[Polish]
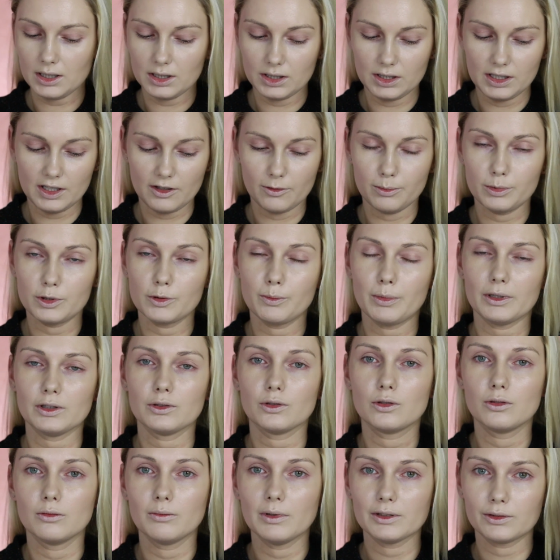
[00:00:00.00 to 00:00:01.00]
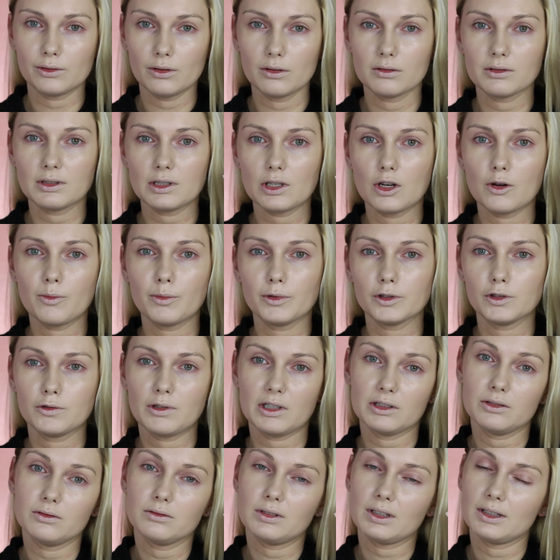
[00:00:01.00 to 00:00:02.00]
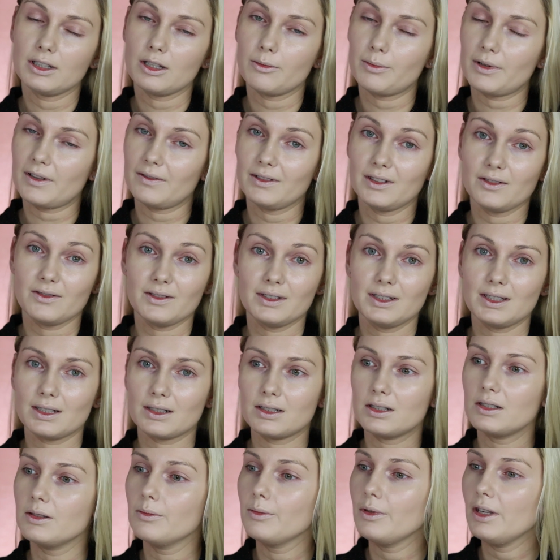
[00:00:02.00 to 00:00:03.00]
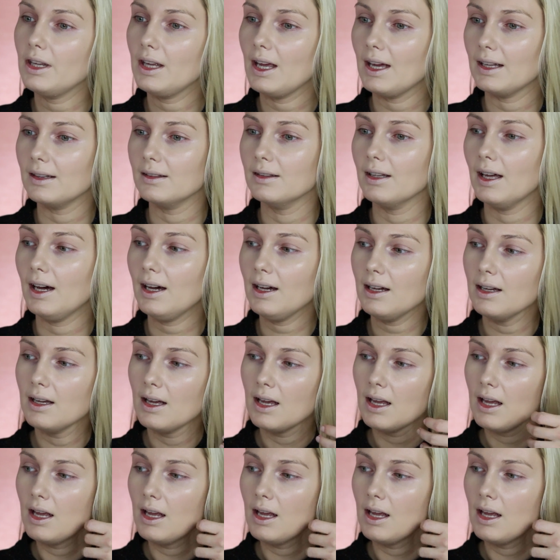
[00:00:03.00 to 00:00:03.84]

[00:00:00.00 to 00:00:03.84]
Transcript: gdzie w przypadku matującego podkładu tak naprawdę wystarczy mi jedna,